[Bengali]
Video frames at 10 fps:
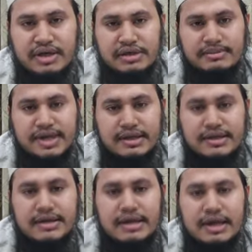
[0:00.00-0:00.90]
বিল
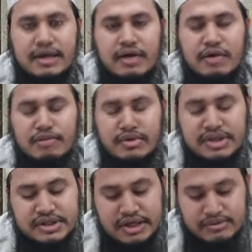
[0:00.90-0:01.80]
ইবাদ আল্লাহ
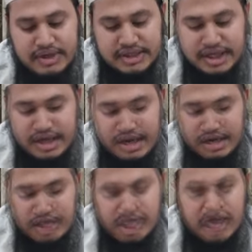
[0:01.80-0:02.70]
রব্বুল ইজাতুল
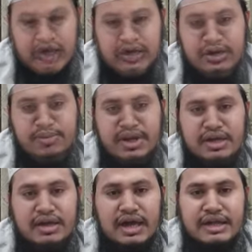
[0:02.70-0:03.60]
জালাল কোরআন হাকিমের
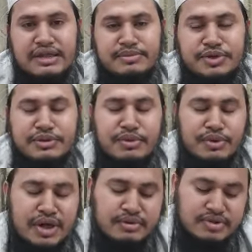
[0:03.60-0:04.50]
এই আয়াতের মধ্যে
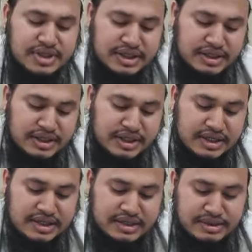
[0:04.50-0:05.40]
বর্ণনা করছেন
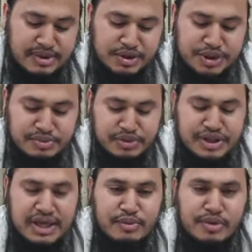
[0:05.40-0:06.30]
যে মানুষের
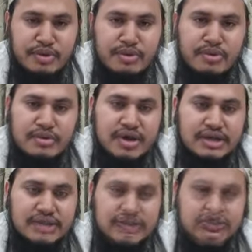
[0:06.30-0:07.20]
মধ্যে এমন লোকও
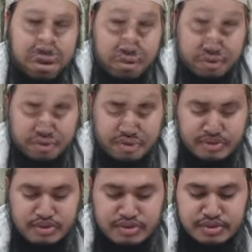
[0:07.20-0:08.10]
আছে যে সমস্ত
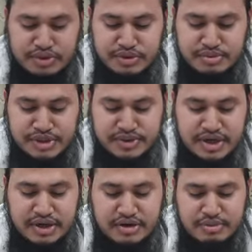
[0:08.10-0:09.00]
লোকগুলো শুধুমাত্র
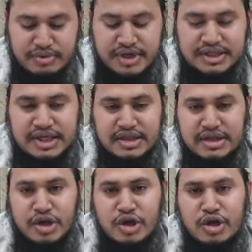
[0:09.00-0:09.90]
আল্লাহ রব্বুল ইজাতের